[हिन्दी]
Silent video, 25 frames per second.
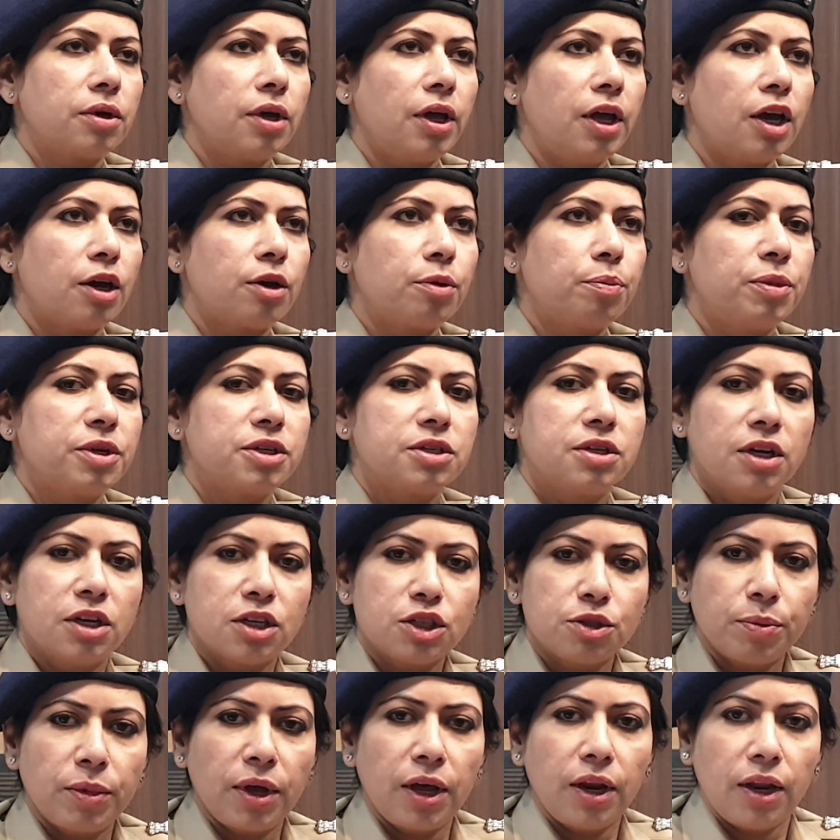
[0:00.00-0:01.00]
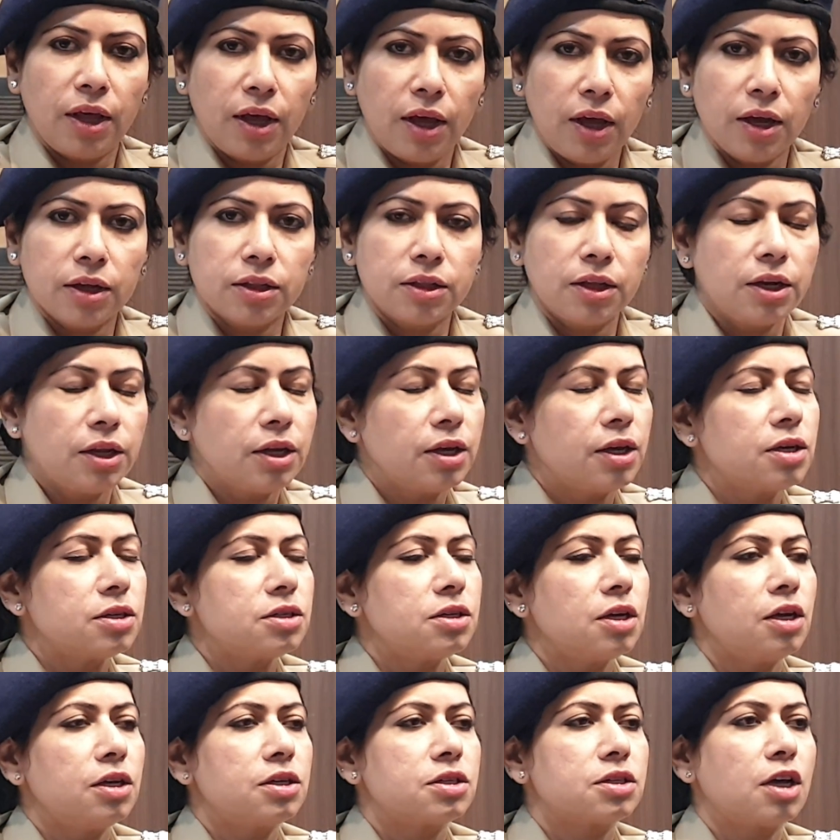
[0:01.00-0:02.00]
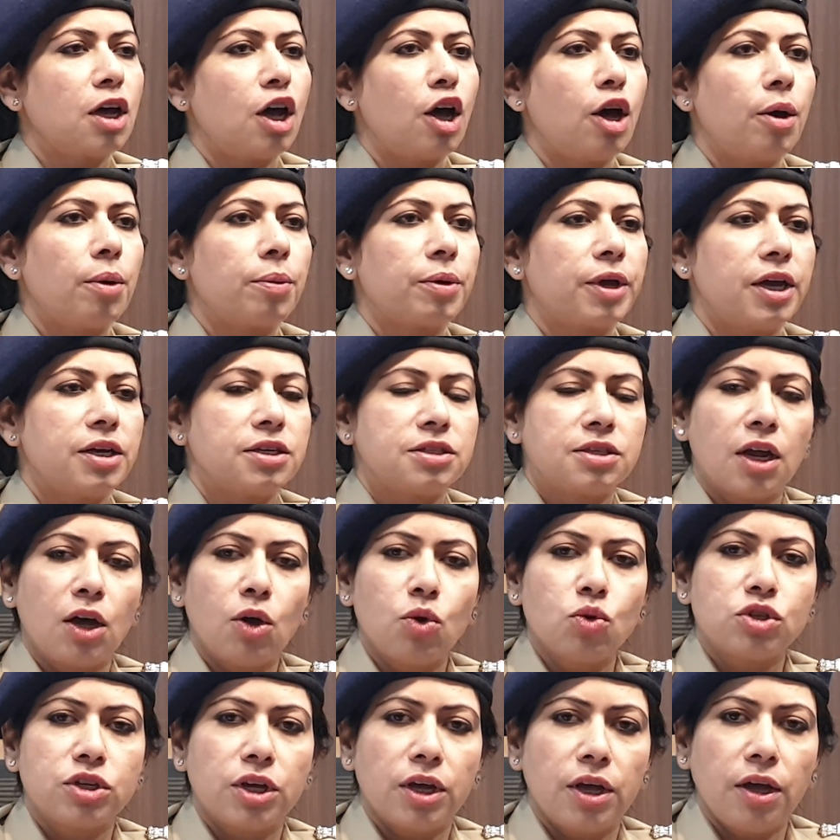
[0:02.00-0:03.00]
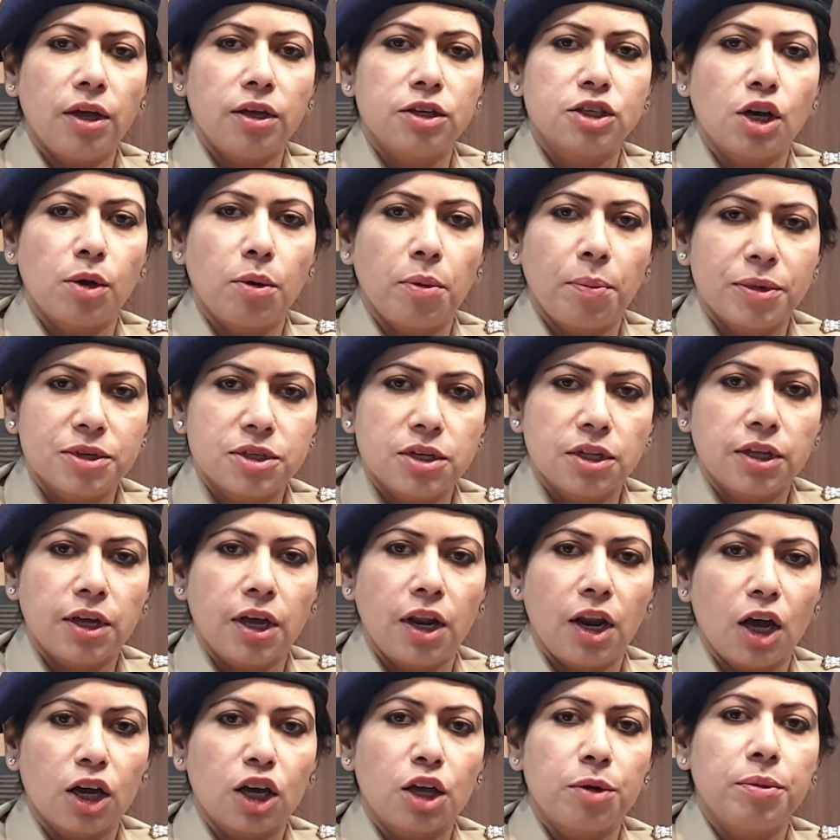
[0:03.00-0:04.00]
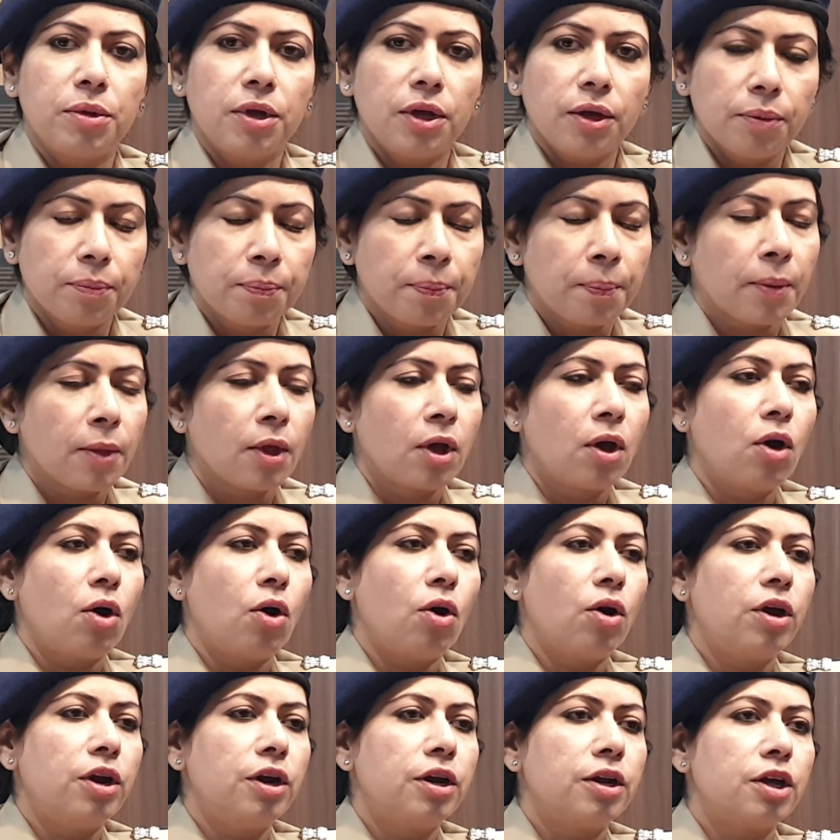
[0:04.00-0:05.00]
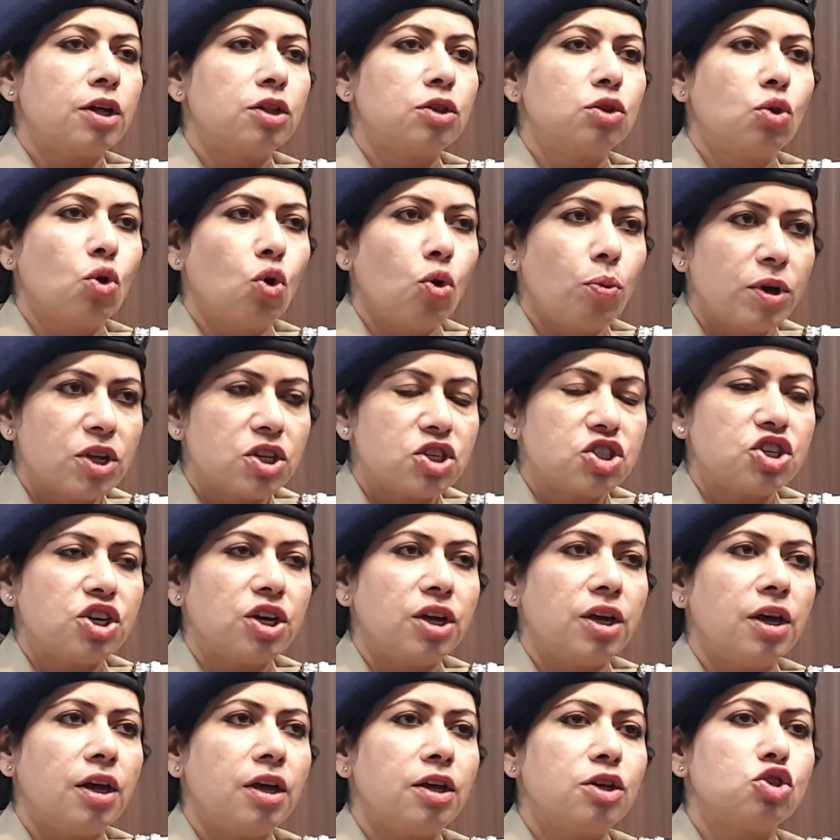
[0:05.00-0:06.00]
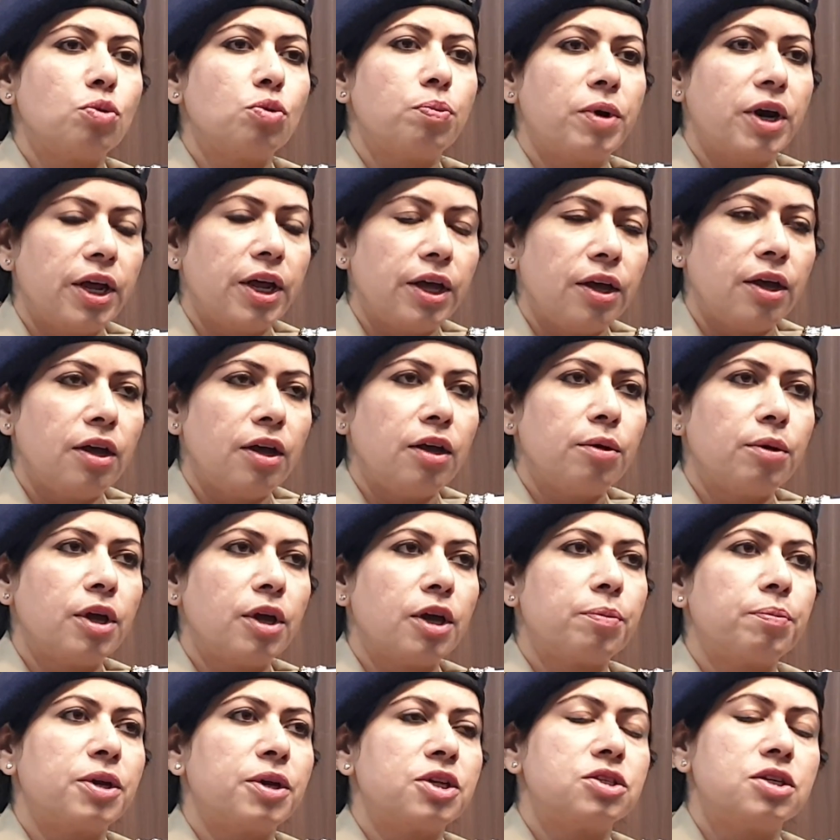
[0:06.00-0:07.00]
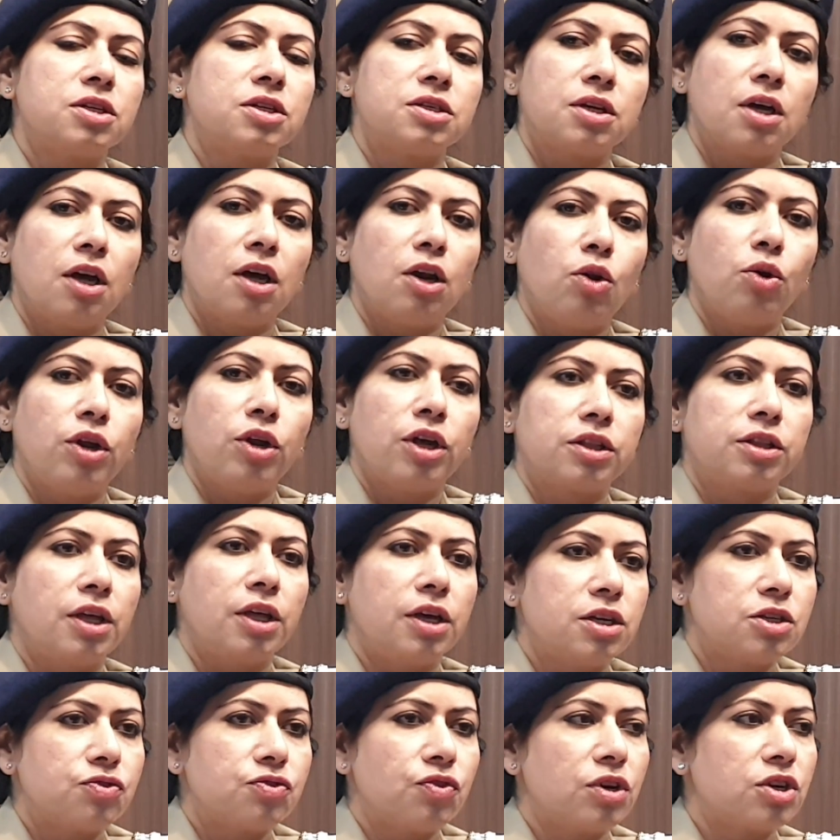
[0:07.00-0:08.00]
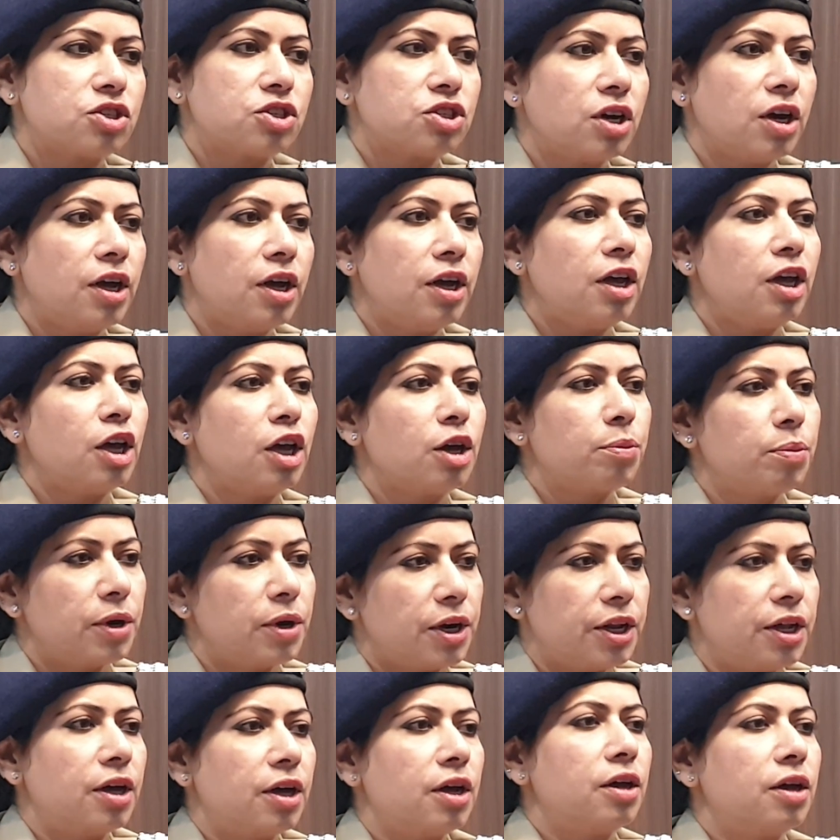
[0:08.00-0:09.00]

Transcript: एक बिजनेसमैन है एक तरीके से इसका गेस्ट हाउस है जामा मस्जिद के इलाके में और इनके दो बच्चे हैं जो बड़े हैं एक 25 साल और एक 23 वर्ष का है एक बढ़िया